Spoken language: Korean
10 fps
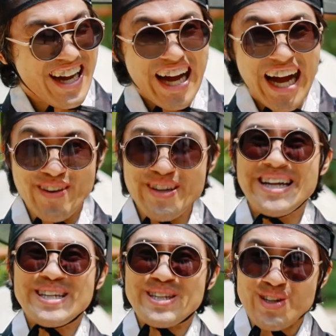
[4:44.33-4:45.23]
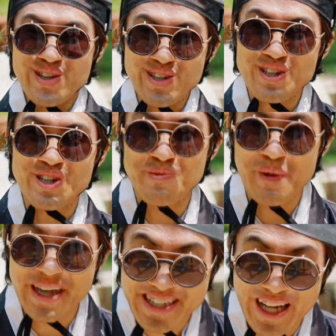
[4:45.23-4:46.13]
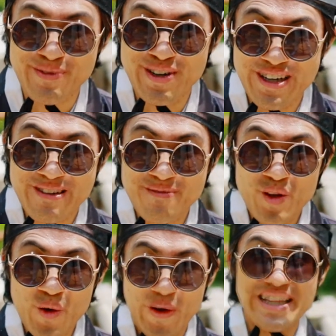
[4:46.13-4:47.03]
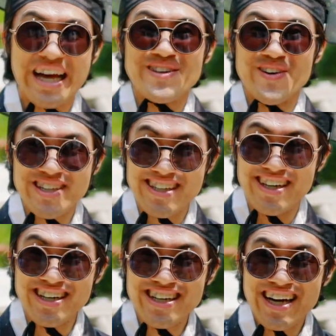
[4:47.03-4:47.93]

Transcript: I will introduce to myself. When I was young,